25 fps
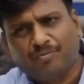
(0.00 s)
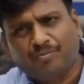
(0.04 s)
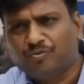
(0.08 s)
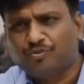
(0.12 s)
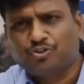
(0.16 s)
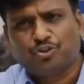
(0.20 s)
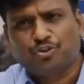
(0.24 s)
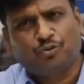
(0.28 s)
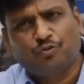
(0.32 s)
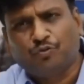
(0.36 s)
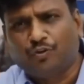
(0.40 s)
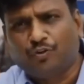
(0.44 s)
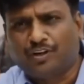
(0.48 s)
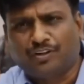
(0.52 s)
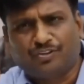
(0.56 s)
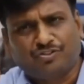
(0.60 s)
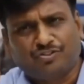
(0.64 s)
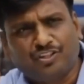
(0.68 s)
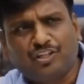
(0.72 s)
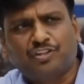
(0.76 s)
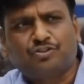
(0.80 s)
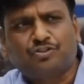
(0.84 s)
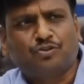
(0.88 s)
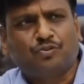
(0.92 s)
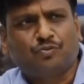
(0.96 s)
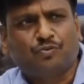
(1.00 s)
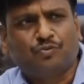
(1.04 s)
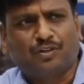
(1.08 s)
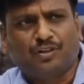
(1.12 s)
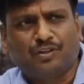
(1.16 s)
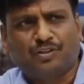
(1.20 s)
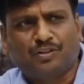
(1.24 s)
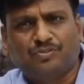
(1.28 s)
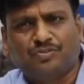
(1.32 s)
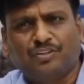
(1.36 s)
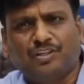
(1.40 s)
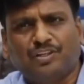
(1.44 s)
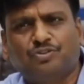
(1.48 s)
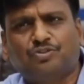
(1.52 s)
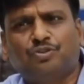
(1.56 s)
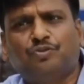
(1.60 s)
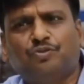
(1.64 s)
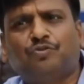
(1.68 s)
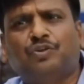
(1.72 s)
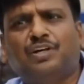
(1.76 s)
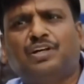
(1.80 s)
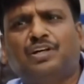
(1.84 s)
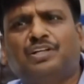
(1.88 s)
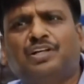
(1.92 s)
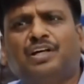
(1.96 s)
जेल जेल
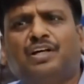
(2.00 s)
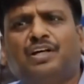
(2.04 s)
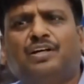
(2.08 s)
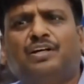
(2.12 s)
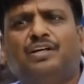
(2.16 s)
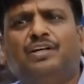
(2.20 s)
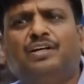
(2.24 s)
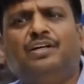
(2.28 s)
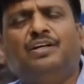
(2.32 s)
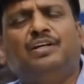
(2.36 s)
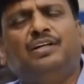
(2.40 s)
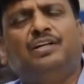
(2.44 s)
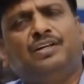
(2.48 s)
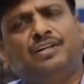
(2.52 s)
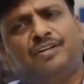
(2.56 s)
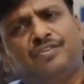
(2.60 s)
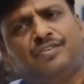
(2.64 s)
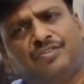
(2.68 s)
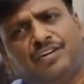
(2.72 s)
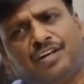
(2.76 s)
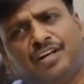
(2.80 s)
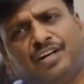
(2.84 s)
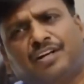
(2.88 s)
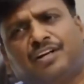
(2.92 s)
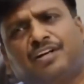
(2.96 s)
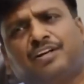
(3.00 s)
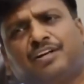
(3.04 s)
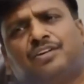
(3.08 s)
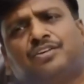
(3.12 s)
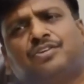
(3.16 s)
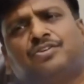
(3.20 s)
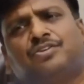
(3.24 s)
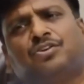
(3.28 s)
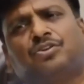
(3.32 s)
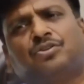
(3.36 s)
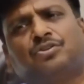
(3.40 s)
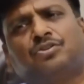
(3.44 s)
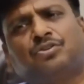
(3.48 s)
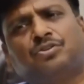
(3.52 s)
जेल बाल खुले किसी हेयर कट की